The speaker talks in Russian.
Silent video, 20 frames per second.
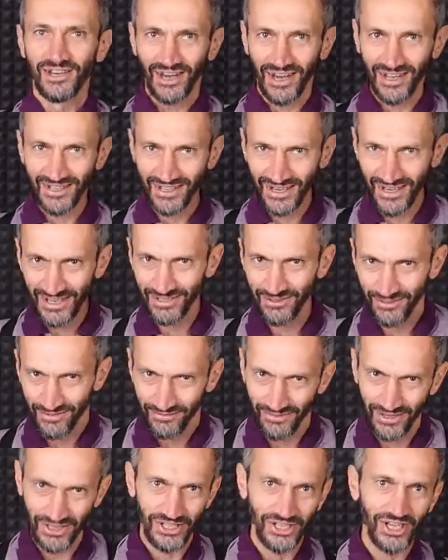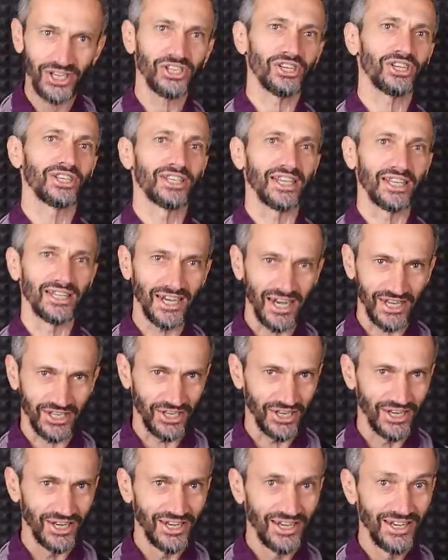одна из важнейших
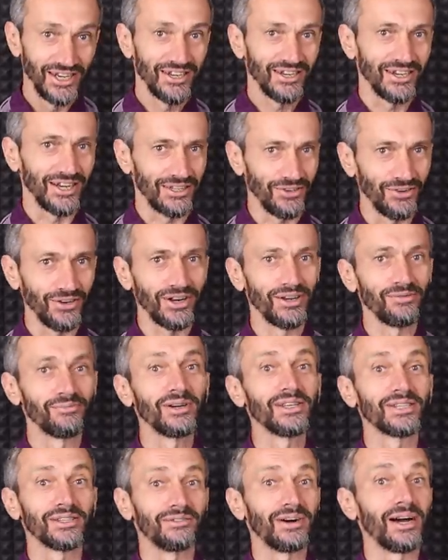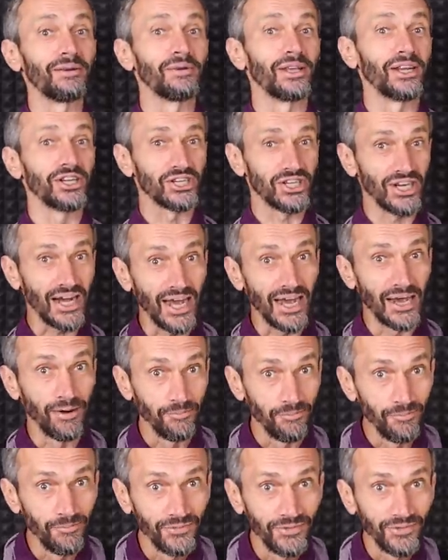задач, которые мы с вами решаем.